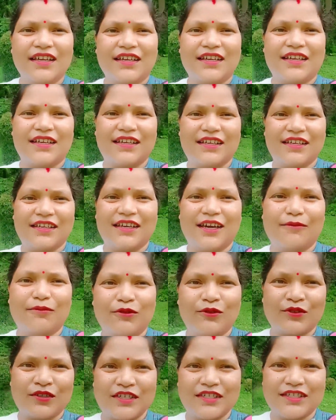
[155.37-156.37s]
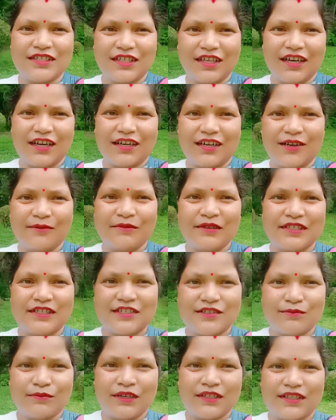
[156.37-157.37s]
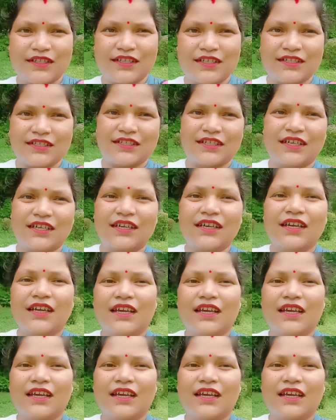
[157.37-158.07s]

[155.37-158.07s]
कि आप लोग इस तरह का मैसेज मत कीजिए